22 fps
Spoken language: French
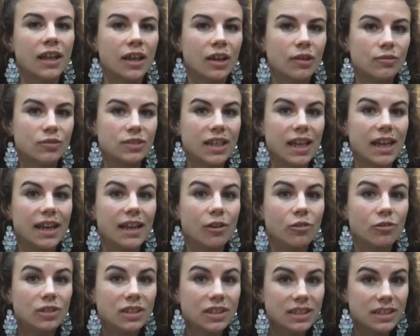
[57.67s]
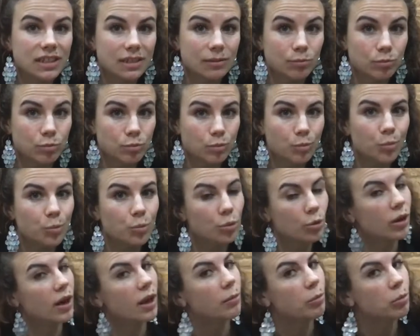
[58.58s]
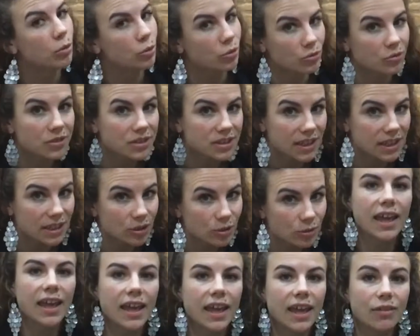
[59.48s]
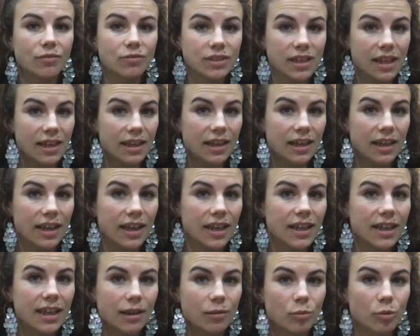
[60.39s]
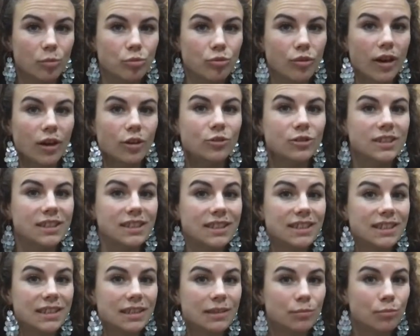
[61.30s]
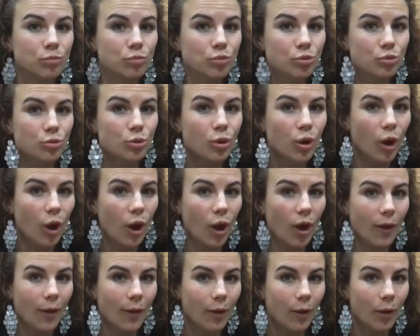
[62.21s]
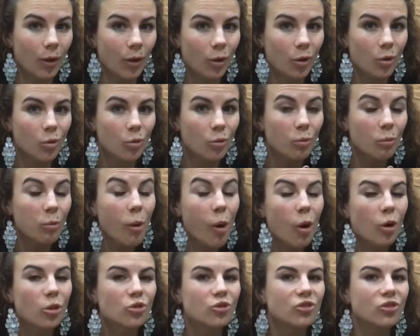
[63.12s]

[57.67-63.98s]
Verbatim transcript: Vous allez l'utiliser pour la prononciation et vous allez également pouvoir l'utiliser pour euh, comprendre